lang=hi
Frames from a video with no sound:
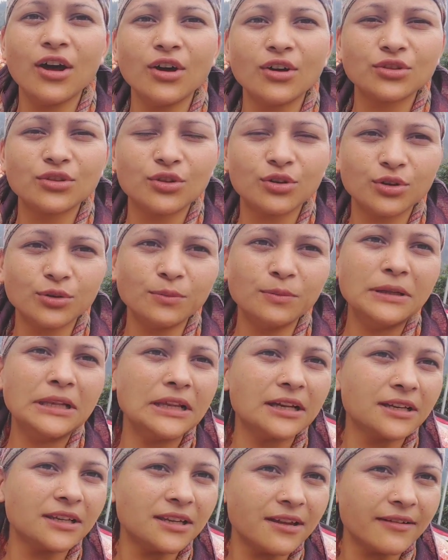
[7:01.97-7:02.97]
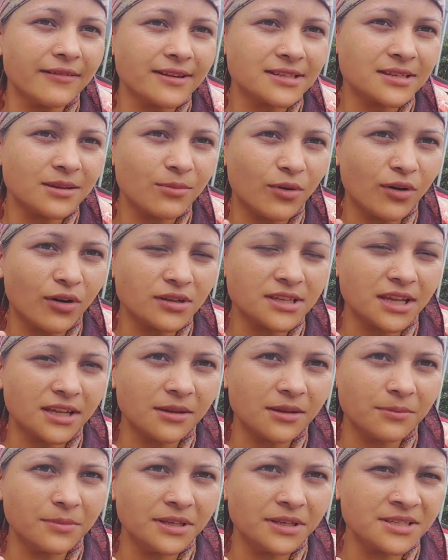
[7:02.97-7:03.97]
धूप भी लग रही है वैसे बहुत ज़्यादा
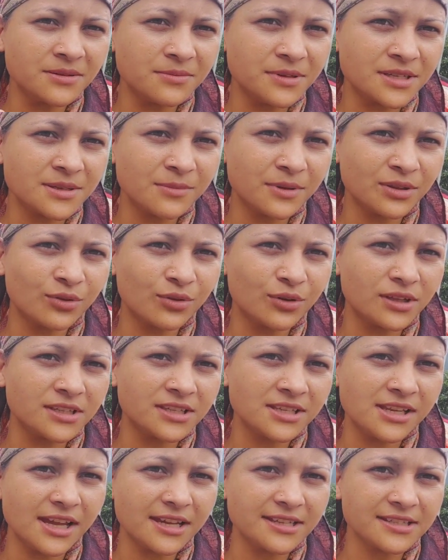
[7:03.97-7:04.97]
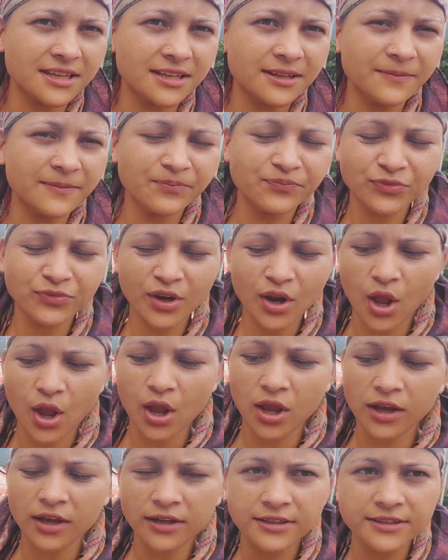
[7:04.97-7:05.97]
बीच बीच में थोड़ी सी ऐसे
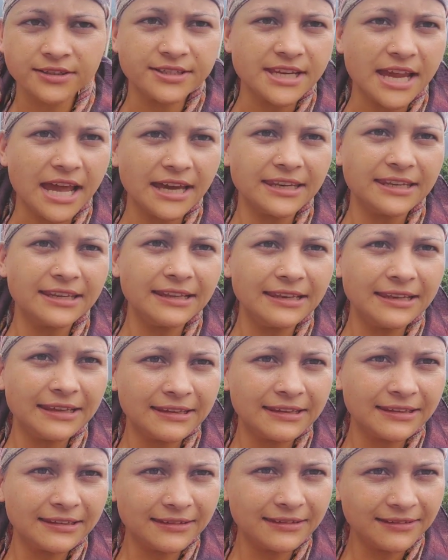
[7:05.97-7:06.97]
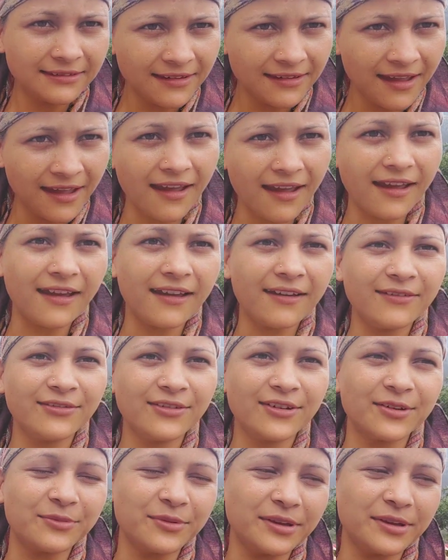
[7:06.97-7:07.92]
जा रही है लेकिन है फिर भी